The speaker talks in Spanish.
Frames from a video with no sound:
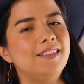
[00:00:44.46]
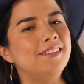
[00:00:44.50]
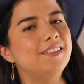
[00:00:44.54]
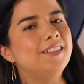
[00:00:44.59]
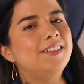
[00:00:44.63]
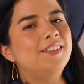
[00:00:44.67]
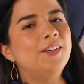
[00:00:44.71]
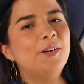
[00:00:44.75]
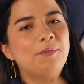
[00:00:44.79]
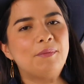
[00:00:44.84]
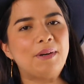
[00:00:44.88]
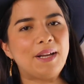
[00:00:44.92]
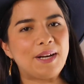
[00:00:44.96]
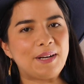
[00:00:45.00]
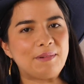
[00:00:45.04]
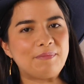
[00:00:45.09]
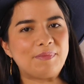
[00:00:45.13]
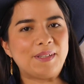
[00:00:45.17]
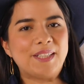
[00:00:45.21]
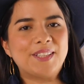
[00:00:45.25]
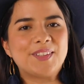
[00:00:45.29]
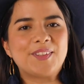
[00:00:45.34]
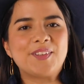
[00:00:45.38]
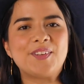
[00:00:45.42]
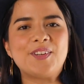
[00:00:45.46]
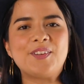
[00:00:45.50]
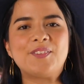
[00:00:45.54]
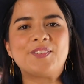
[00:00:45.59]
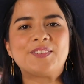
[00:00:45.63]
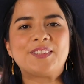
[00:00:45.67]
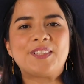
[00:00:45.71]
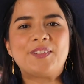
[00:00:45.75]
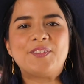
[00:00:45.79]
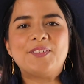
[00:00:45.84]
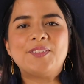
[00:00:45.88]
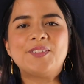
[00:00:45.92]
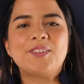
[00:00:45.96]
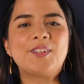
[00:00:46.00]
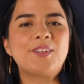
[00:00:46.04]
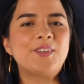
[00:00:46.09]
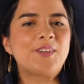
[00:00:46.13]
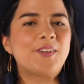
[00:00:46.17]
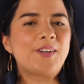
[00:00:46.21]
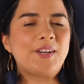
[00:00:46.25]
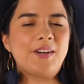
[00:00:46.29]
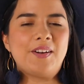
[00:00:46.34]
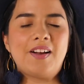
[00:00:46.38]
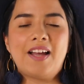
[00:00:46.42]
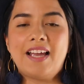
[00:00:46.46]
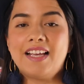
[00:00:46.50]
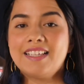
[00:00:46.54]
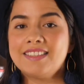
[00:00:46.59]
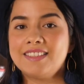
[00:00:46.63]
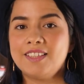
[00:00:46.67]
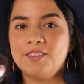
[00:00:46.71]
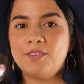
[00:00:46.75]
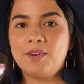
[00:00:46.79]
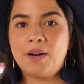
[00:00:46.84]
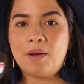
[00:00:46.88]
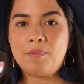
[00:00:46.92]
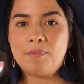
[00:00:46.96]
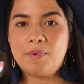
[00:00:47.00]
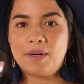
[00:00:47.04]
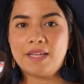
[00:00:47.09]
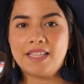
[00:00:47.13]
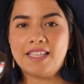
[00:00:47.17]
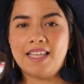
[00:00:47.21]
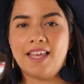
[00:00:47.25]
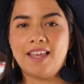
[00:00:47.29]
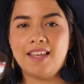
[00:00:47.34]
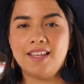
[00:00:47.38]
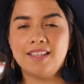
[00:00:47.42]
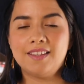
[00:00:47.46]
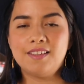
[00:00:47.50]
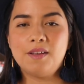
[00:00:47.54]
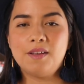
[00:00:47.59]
y no me arrepiento ni un segundo, no creo que haya sido una pérdida de